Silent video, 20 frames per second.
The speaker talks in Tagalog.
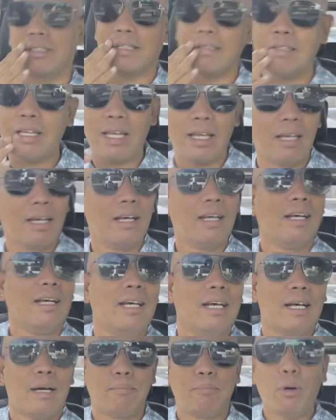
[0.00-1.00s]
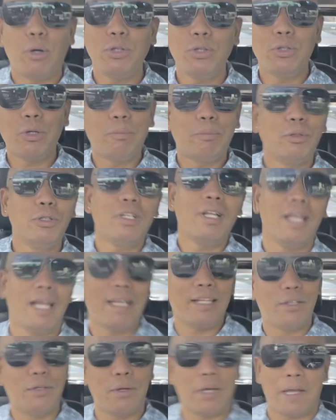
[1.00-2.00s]
Kasi pondo po nila
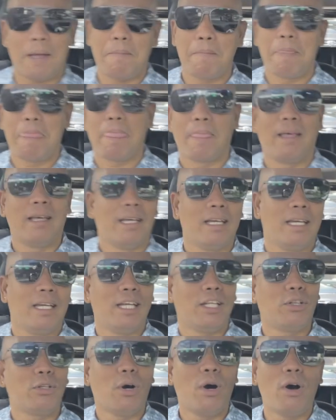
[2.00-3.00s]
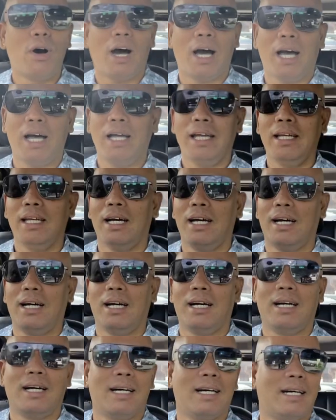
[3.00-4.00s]
ito eh. Ito ay
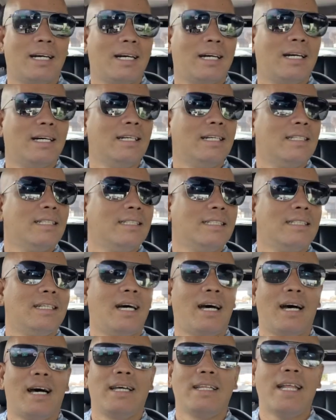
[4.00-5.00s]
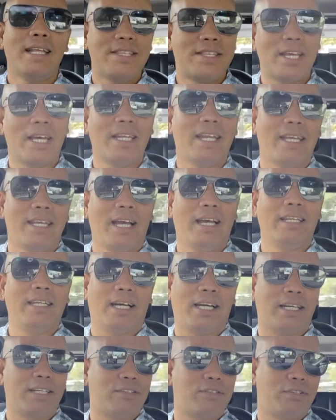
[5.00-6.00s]
uh, uh, nandyan na yan,
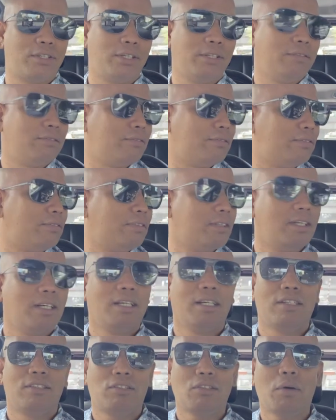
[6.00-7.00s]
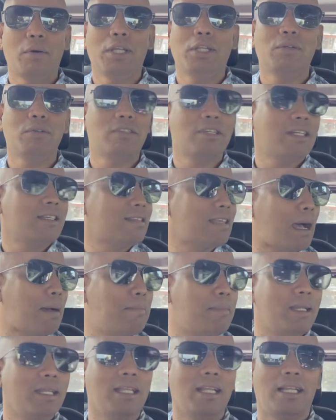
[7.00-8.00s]
naka-reserve. So itong
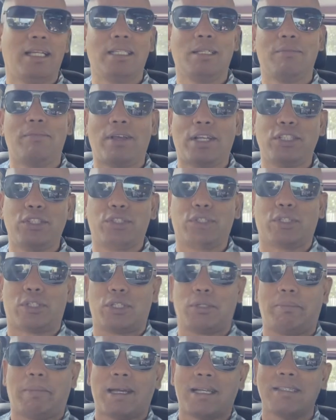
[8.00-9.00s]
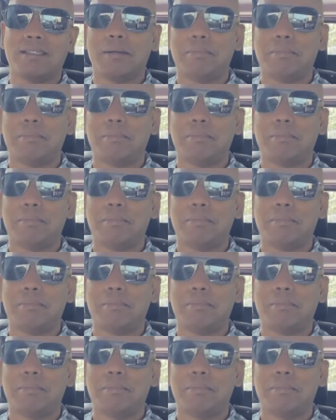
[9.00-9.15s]
sinasabi nila na venture para sa